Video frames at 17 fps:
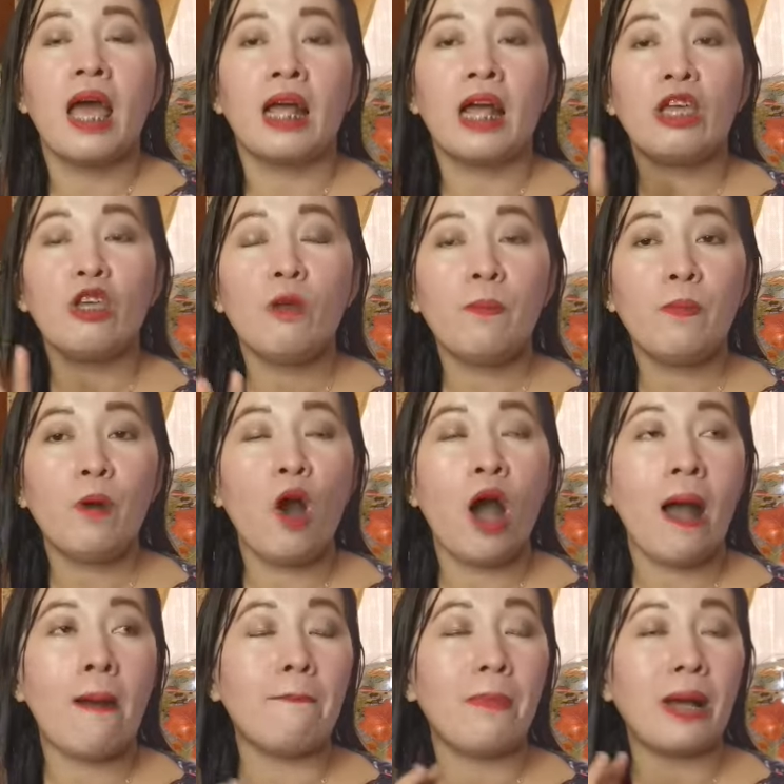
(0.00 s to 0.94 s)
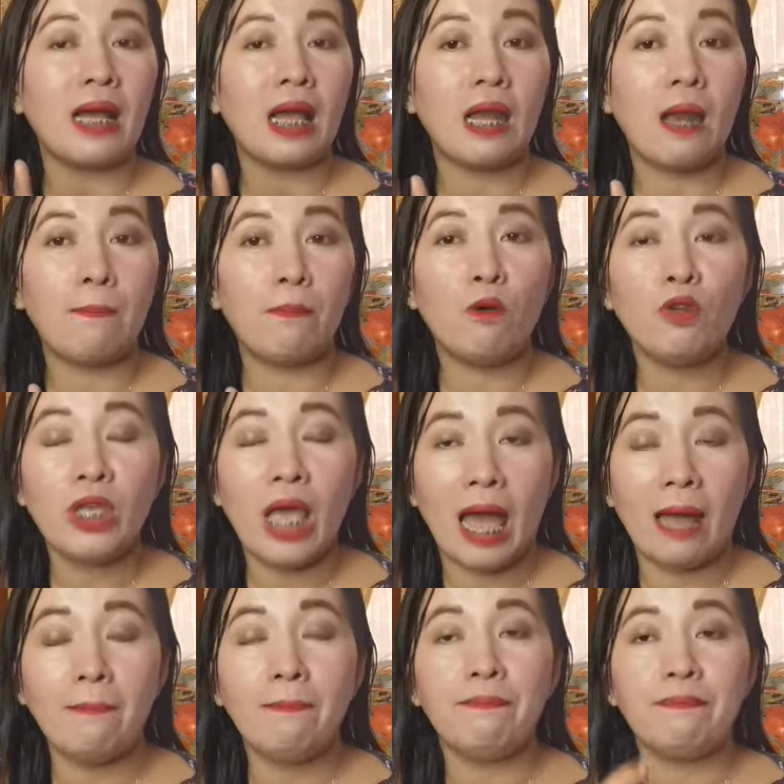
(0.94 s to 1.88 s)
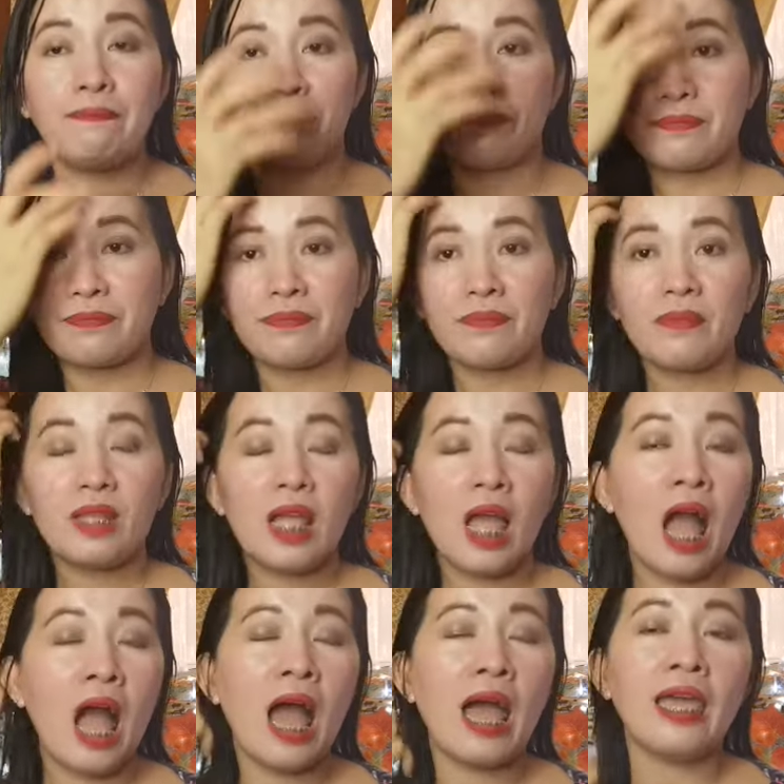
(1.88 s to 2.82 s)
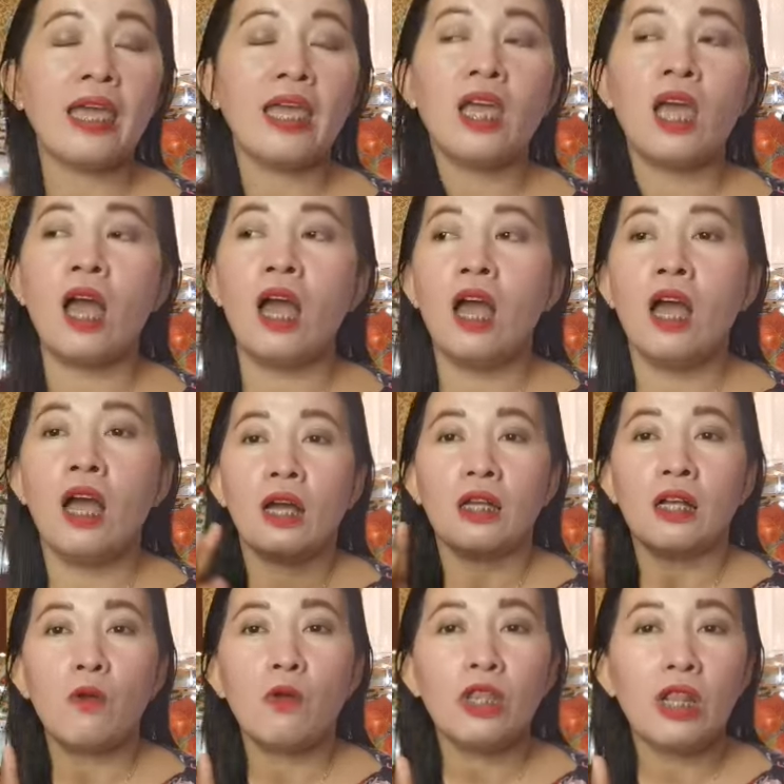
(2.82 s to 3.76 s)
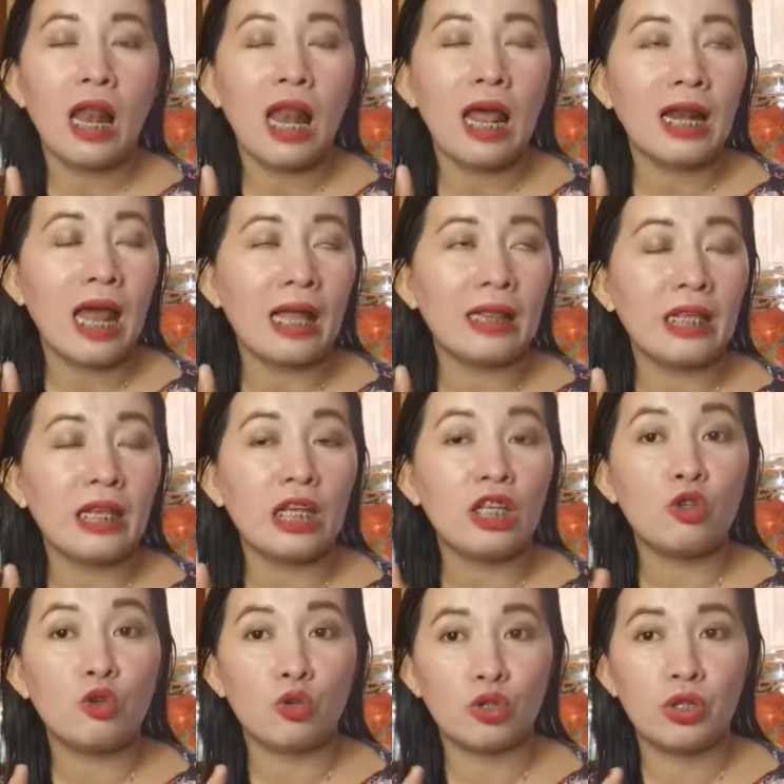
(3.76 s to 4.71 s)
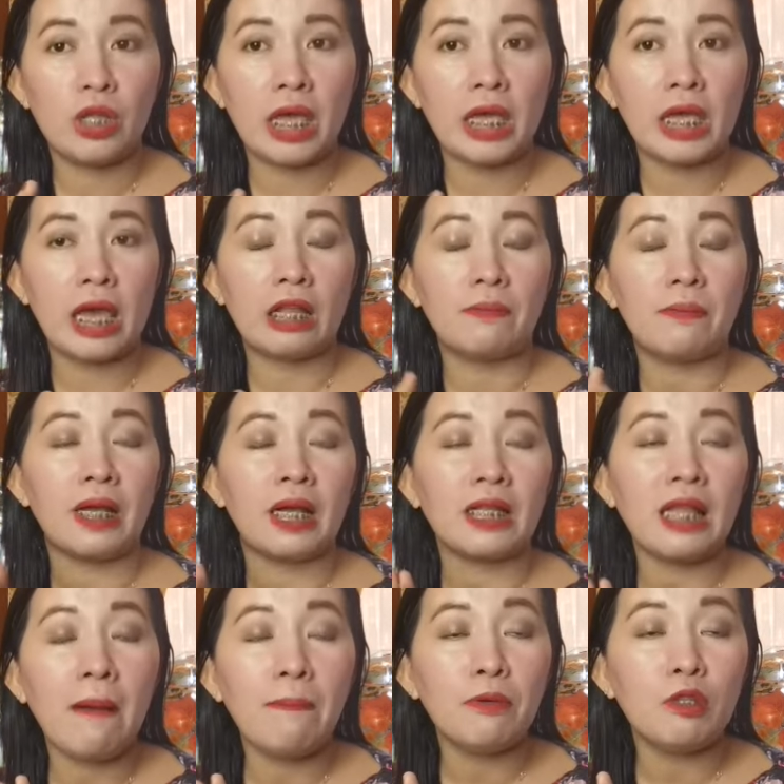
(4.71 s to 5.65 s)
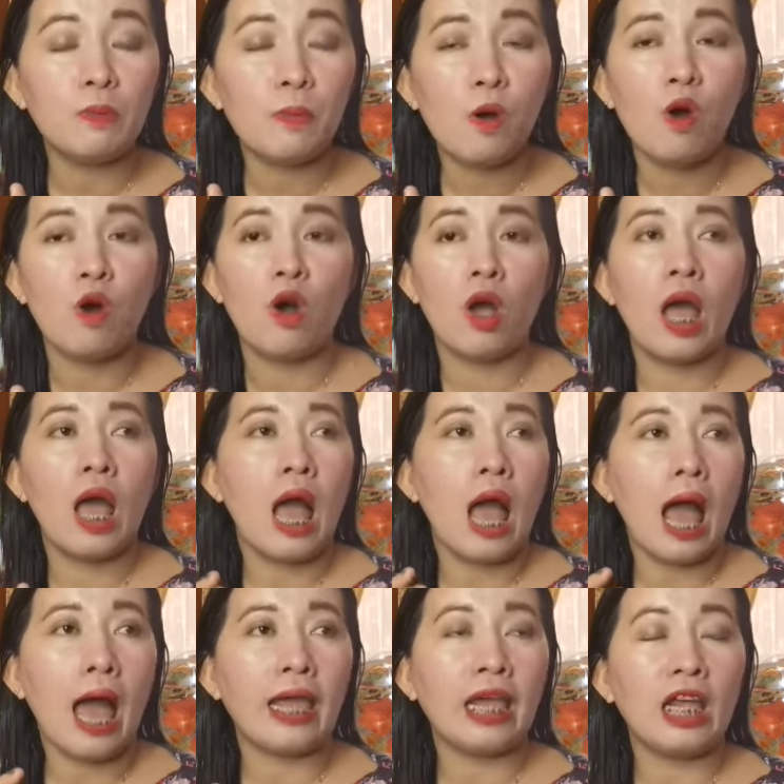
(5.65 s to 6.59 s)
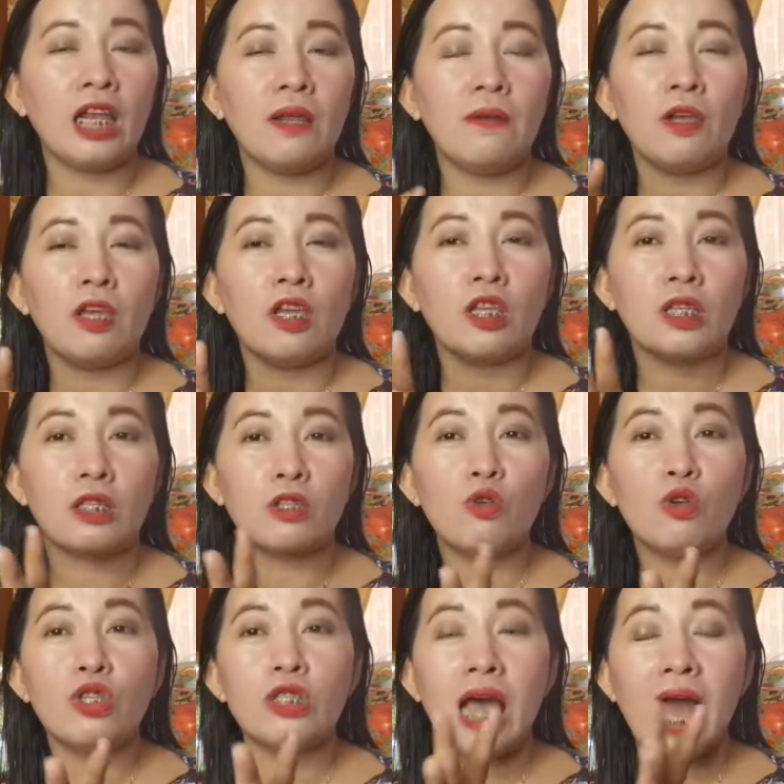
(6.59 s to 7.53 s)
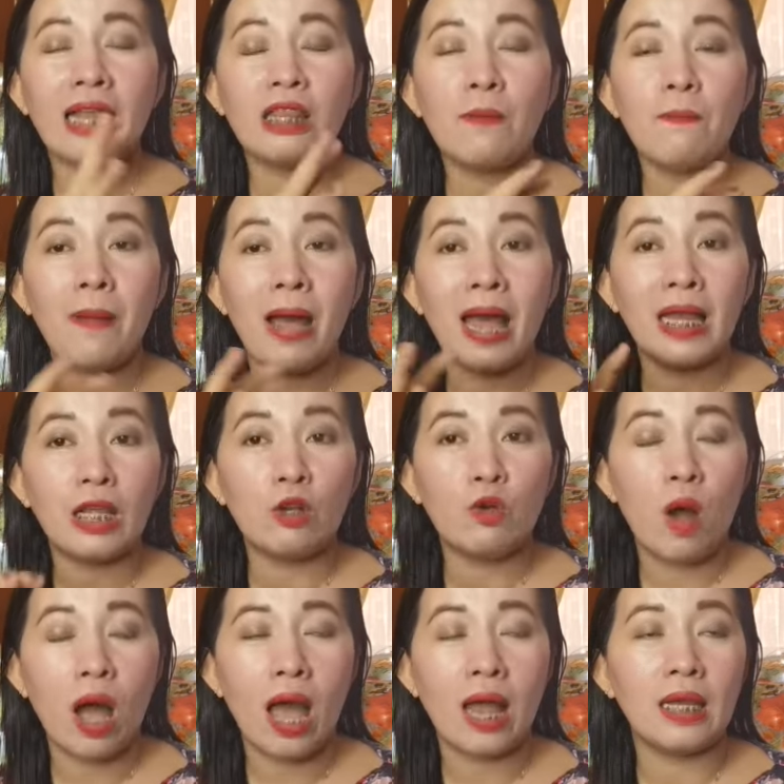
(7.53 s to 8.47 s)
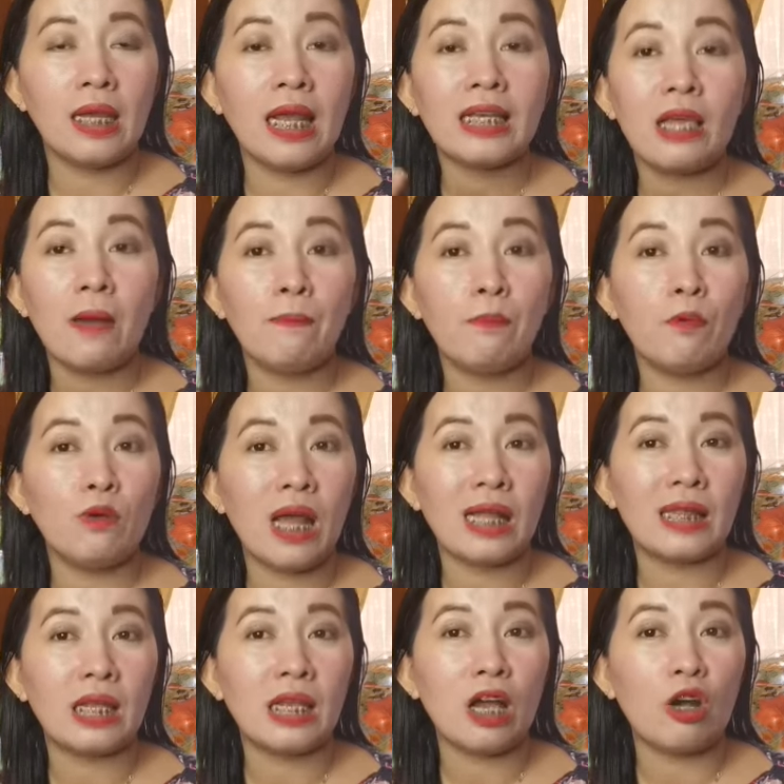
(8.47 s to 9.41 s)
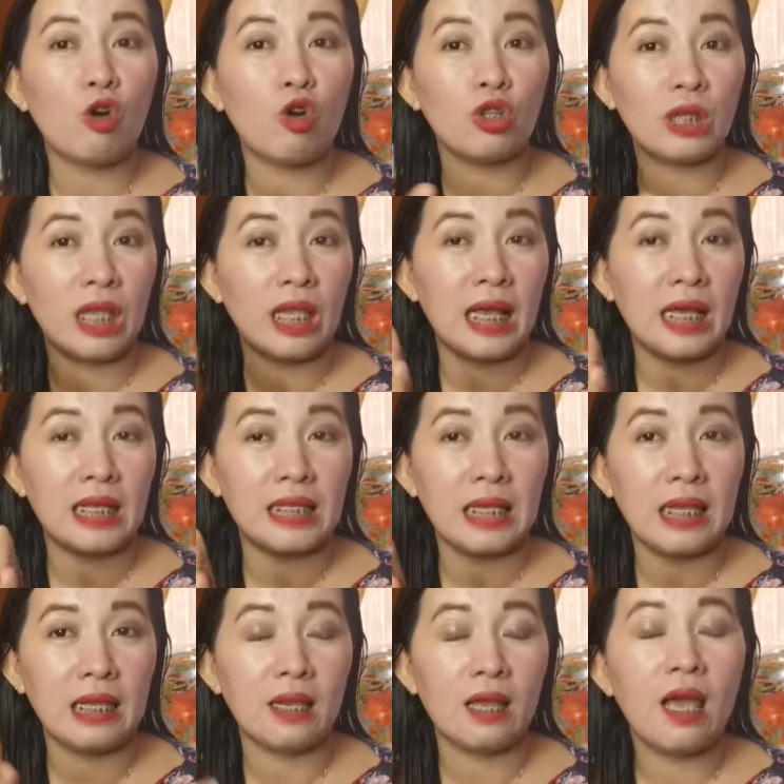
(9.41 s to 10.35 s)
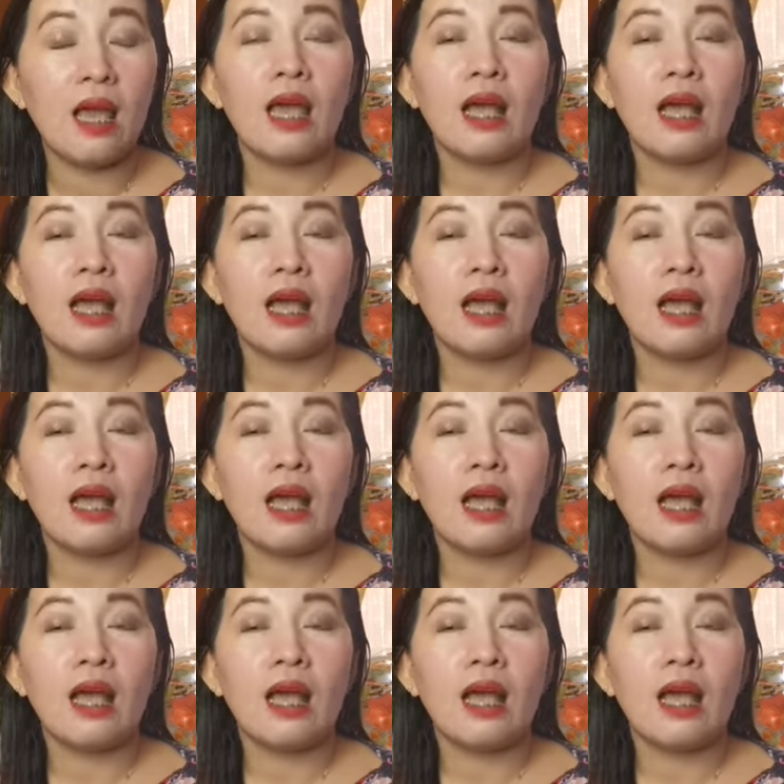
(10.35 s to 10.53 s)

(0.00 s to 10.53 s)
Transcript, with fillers: Ngayon po ang pagganap po niya ay gawin na lang natin ng Tuesday. At pagkatapos po, ay doon sa ating paliguan, lagyan po natin ng konting asin.